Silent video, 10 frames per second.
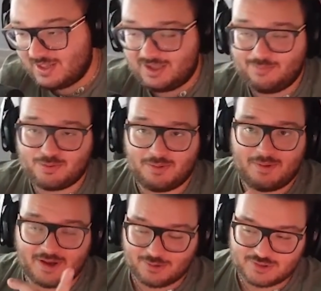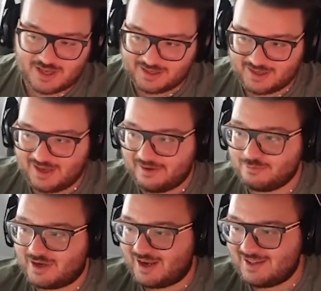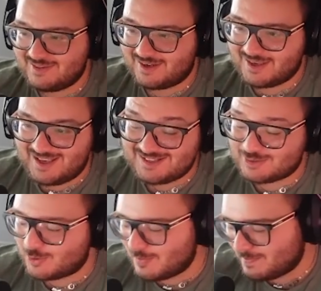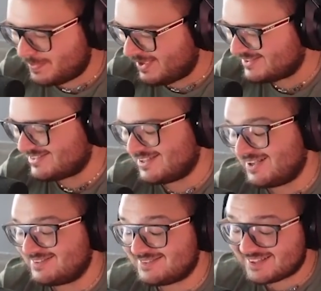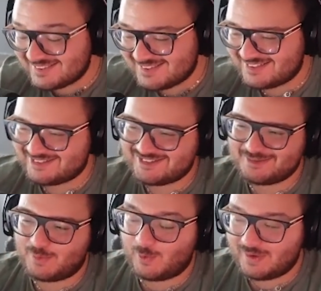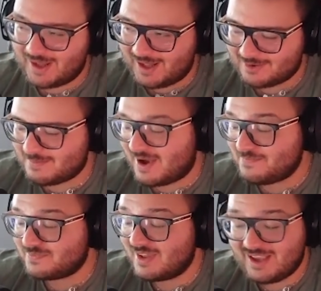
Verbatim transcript: Il problema che cos'è? Che è una canna che scompensa tantissimo l'arma